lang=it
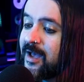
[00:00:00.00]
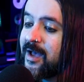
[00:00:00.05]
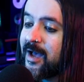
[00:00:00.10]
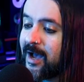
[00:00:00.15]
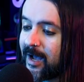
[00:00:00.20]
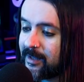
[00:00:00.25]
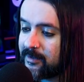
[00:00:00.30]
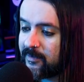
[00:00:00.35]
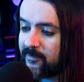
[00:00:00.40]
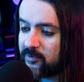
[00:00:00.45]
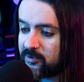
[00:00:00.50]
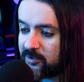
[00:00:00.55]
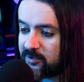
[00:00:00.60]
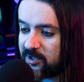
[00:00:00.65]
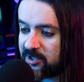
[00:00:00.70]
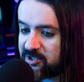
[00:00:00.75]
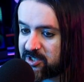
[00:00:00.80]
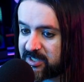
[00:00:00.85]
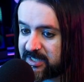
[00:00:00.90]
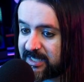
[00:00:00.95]
hanno avuto
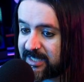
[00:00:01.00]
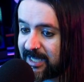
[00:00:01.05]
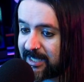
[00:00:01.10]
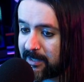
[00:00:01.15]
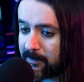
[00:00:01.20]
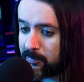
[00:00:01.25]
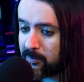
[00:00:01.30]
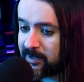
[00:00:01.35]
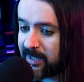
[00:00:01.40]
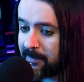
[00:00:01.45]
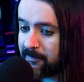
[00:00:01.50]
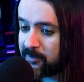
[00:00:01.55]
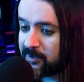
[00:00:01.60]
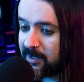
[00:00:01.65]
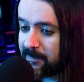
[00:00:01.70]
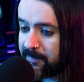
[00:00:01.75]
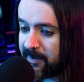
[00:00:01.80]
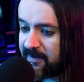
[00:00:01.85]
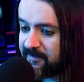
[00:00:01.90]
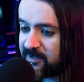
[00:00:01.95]
necessità di più tempo del
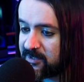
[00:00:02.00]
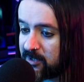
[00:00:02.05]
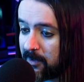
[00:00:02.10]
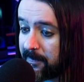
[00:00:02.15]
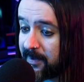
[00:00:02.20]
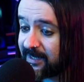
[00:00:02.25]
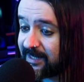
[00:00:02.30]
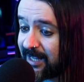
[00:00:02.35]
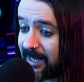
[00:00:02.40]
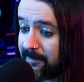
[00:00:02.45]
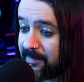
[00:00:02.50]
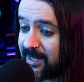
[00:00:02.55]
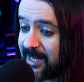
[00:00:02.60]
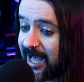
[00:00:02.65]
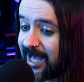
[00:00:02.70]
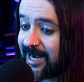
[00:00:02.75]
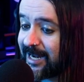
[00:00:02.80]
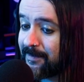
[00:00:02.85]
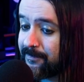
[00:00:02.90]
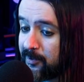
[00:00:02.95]
previsto per
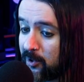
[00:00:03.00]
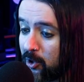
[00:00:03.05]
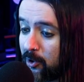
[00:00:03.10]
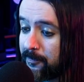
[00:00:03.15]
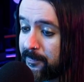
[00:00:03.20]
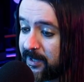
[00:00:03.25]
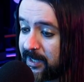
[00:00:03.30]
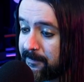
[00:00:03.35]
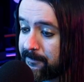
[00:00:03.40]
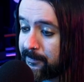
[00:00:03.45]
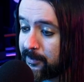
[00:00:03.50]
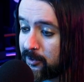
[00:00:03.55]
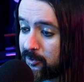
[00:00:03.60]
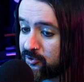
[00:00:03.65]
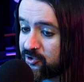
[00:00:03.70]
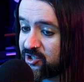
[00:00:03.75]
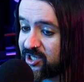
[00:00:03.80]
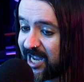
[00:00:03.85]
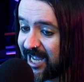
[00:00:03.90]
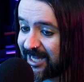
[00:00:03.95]
terminare i propri
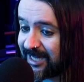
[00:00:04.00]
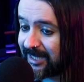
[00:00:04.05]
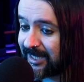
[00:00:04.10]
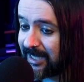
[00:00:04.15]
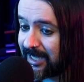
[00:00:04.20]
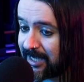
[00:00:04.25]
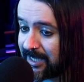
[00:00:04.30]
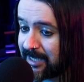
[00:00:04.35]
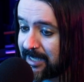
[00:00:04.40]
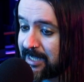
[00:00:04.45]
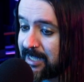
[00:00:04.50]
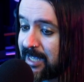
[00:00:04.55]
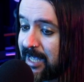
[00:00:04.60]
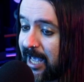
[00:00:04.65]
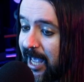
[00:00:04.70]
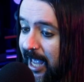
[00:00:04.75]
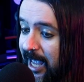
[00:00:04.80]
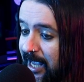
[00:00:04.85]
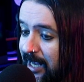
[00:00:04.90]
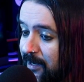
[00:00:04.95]
progetti
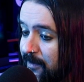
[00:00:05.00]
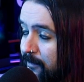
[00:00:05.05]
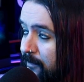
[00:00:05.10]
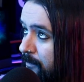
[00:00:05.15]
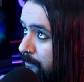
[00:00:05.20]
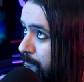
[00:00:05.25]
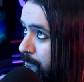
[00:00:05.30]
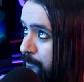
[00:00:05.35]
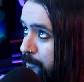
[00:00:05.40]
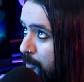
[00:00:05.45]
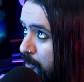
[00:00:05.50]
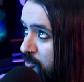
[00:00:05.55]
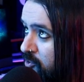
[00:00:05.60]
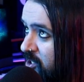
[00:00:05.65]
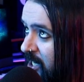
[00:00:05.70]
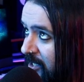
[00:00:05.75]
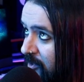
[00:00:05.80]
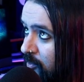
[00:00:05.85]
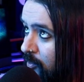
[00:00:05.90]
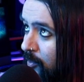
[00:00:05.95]
e il
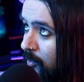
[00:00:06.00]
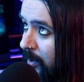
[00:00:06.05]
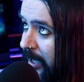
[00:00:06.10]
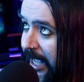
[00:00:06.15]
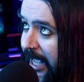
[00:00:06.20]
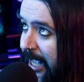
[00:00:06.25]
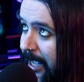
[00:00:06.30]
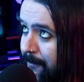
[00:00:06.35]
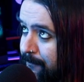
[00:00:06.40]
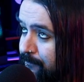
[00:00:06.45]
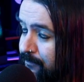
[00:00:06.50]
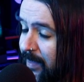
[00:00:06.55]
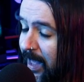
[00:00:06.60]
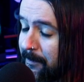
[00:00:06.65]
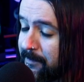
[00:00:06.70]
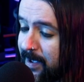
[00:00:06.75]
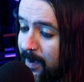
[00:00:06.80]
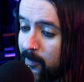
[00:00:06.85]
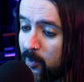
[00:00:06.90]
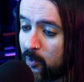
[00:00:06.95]
progetto che
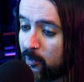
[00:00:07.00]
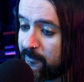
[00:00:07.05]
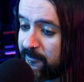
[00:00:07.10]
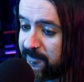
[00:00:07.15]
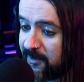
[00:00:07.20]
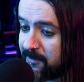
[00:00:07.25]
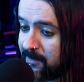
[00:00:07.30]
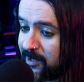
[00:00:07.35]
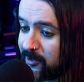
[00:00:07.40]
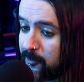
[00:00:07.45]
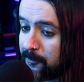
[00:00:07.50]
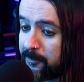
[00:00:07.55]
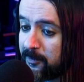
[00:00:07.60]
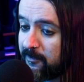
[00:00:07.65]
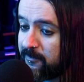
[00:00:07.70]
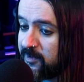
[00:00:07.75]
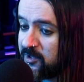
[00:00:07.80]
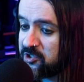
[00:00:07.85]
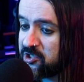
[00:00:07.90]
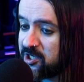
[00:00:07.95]
abbiamo confermato più
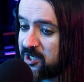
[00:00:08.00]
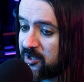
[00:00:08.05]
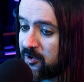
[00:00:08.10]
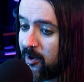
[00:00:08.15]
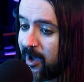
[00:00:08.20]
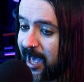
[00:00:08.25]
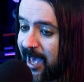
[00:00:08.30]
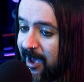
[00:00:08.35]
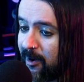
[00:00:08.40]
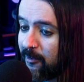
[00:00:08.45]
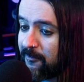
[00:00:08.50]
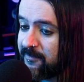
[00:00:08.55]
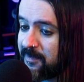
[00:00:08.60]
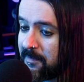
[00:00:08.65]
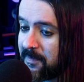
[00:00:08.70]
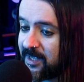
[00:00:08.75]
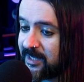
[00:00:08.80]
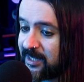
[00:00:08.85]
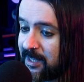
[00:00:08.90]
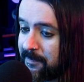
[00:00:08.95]
vicino è
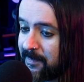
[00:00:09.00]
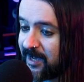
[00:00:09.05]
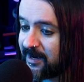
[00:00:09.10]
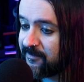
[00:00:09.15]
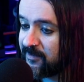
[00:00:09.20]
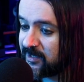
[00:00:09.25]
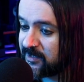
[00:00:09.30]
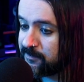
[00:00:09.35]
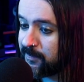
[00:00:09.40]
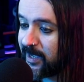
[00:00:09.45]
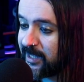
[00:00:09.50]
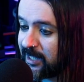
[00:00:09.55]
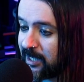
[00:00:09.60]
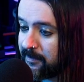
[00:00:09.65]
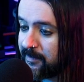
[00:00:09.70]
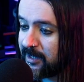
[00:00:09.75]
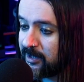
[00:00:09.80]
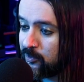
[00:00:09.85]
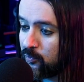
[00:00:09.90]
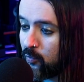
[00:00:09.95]
ovviamente Marvel
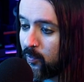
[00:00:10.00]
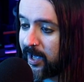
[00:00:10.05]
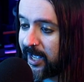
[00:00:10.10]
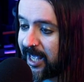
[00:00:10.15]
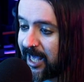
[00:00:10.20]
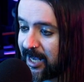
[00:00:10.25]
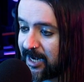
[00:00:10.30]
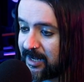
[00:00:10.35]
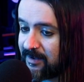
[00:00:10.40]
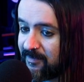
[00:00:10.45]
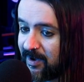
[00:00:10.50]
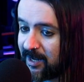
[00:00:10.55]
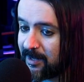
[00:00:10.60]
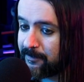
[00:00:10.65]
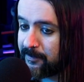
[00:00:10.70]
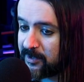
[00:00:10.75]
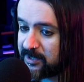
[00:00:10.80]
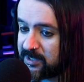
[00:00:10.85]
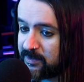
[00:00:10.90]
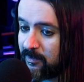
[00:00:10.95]
Spider-Man 2 che arriva il
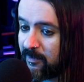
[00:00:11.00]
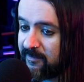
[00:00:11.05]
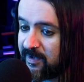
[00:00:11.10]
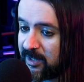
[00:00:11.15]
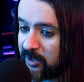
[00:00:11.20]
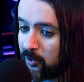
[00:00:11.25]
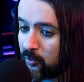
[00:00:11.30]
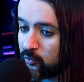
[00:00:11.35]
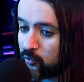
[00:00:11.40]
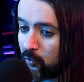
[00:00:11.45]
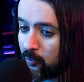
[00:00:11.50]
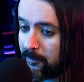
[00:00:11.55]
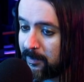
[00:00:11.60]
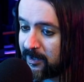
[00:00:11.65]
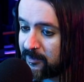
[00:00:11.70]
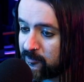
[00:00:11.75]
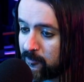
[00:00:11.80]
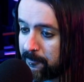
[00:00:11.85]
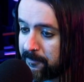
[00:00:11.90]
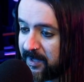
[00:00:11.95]
prossimo 20 ottobre
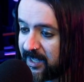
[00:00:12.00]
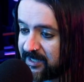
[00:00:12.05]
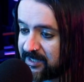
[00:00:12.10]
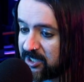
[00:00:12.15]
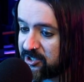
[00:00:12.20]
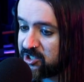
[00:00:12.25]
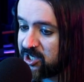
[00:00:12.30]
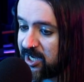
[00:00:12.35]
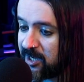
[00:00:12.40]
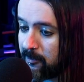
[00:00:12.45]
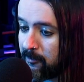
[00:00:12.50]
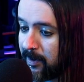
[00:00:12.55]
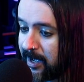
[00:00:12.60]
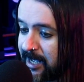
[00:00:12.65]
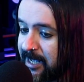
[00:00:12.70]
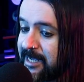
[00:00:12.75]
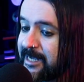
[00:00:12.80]
su PS5.